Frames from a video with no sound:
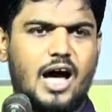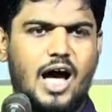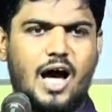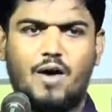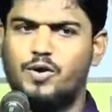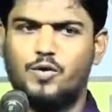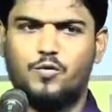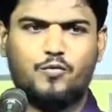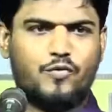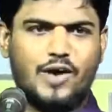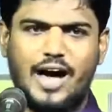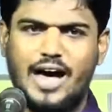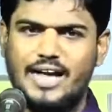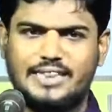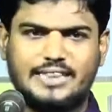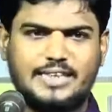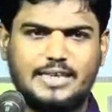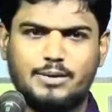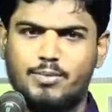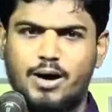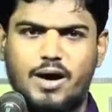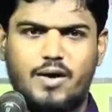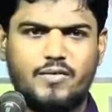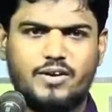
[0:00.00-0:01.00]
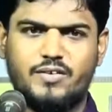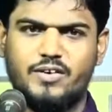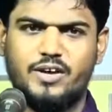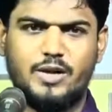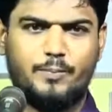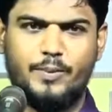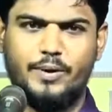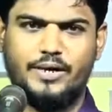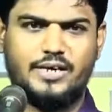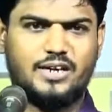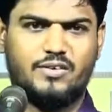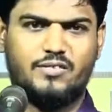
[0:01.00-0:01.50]
அவர் ஃபாத்திமாவை
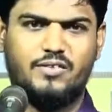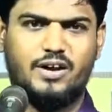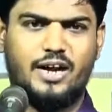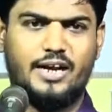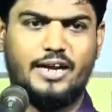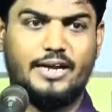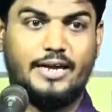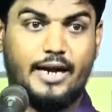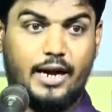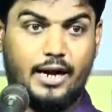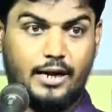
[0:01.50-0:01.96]
வெறுப்பேற்றவில்லை